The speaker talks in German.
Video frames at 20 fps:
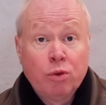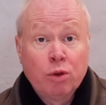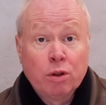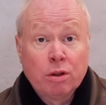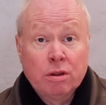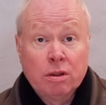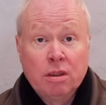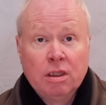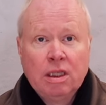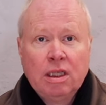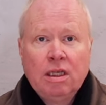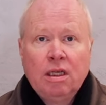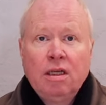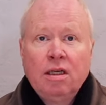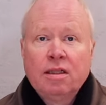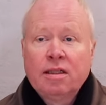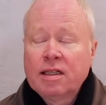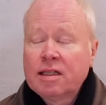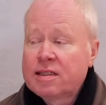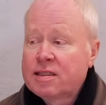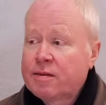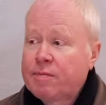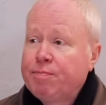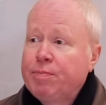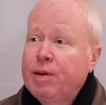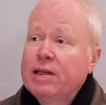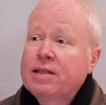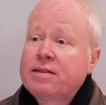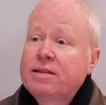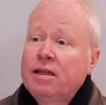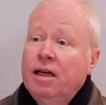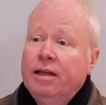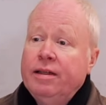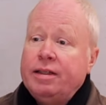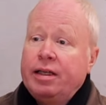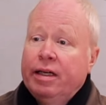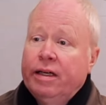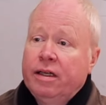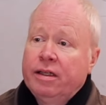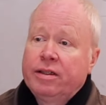wurde. Das passt an
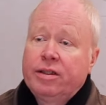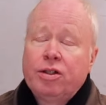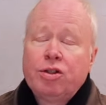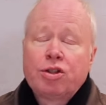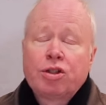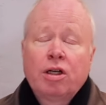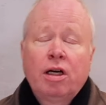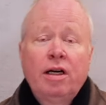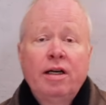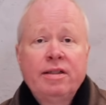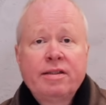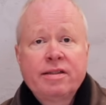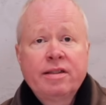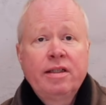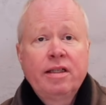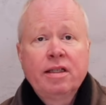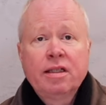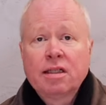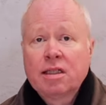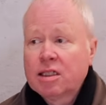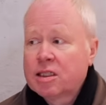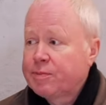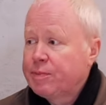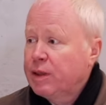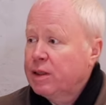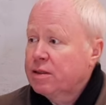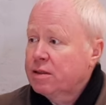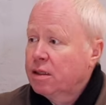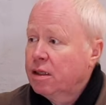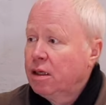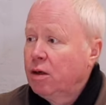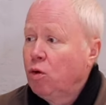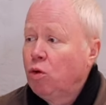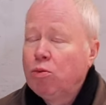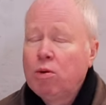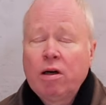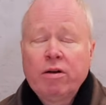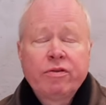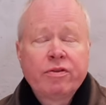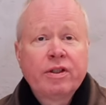der Tischkreissäge, das passt an der
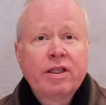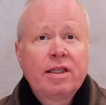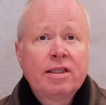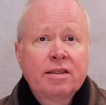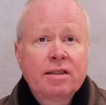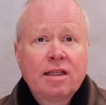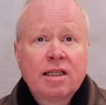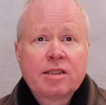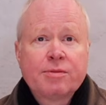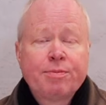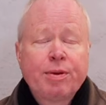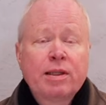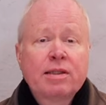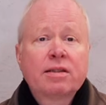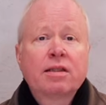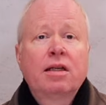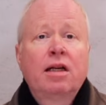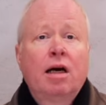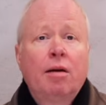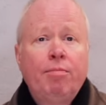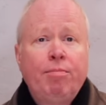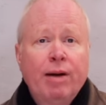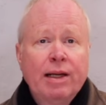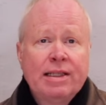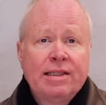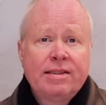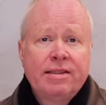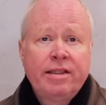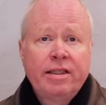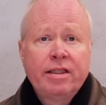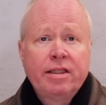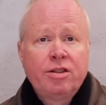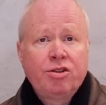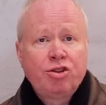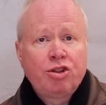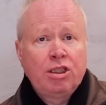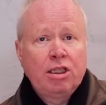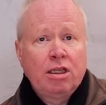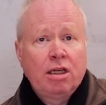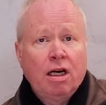Oberfräse, das passt an der Bandsäge, die
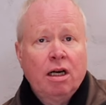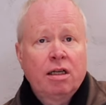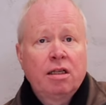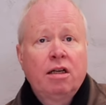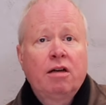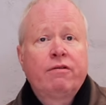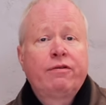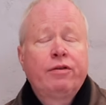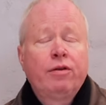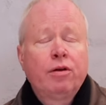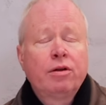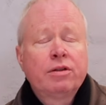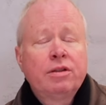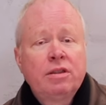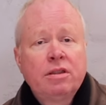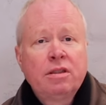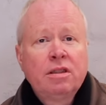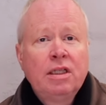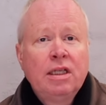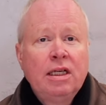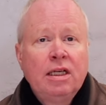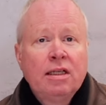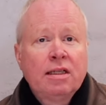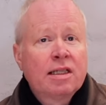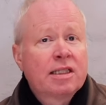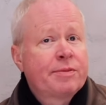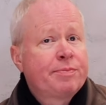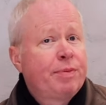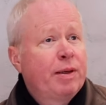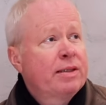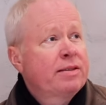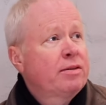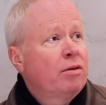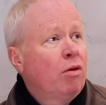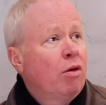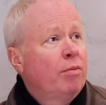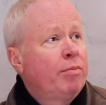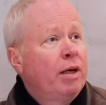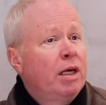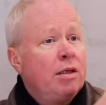steht gerade da vorne. Das passt
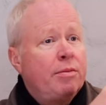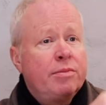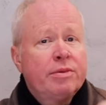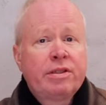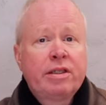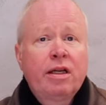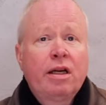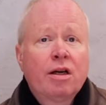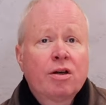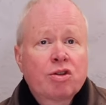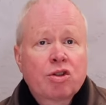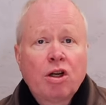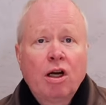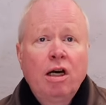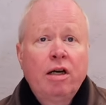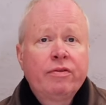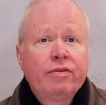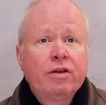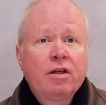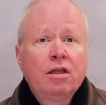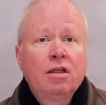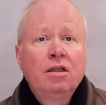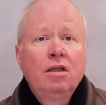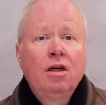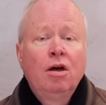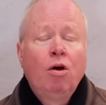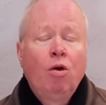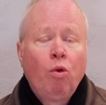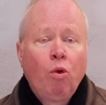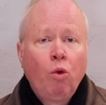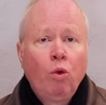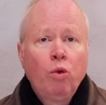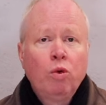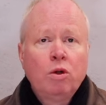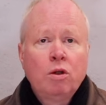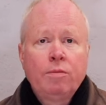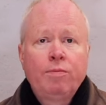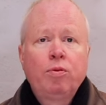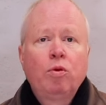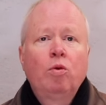auch an meinem Tellerschleifer
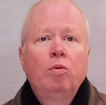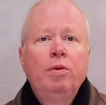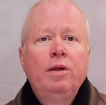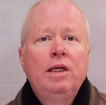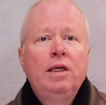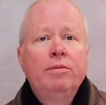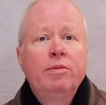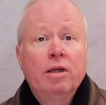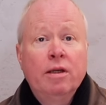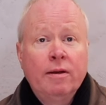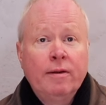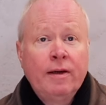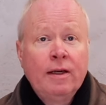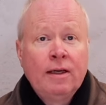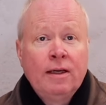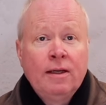ohne Probleme.